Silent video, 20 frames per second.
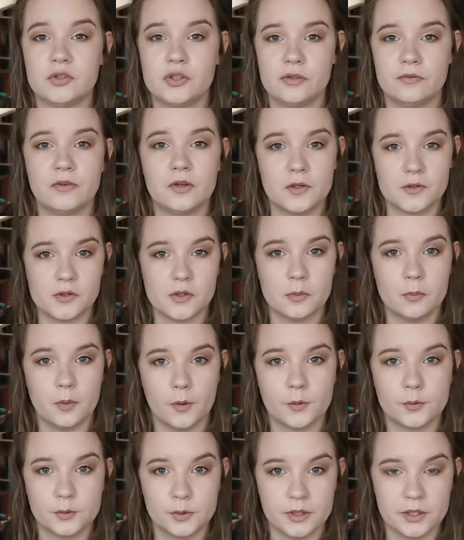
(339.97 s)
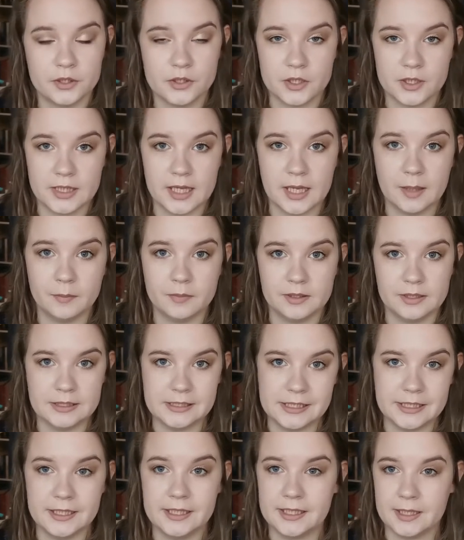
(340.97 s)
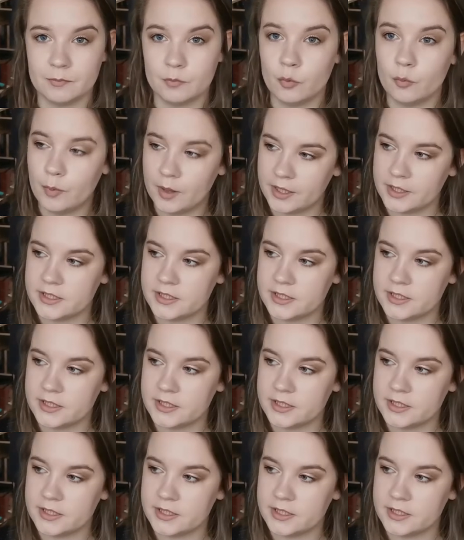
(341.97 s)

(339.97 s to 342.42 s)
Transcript: żywe osoby, o których czytamy i dzięki temu